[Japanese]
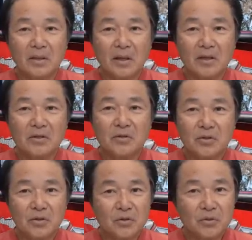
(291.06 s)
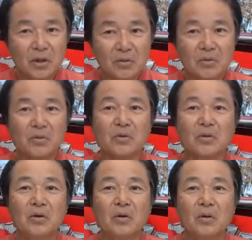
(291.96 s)
対十中八九、
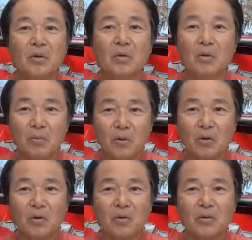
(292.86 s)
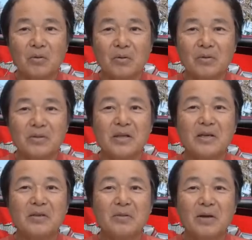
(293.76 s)
ほぼ
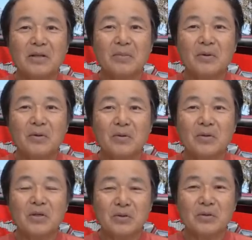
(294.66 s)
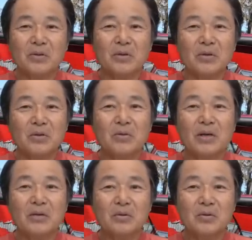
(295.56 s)
全員の頭をよぎる
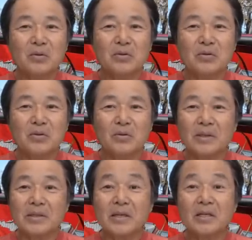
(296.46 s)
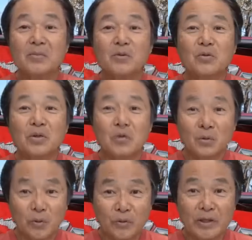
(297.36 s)
ルアーの一つっていうのはザラスプークだと
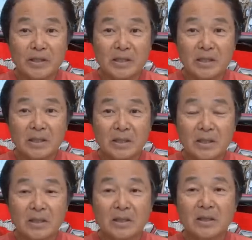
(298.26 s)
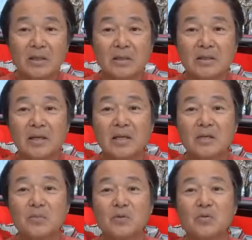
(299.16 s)
思うんです。
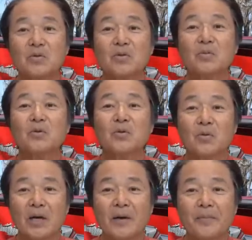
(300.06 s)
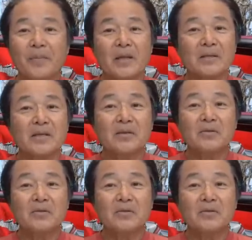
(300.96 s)
ザラスプークそのものは、せん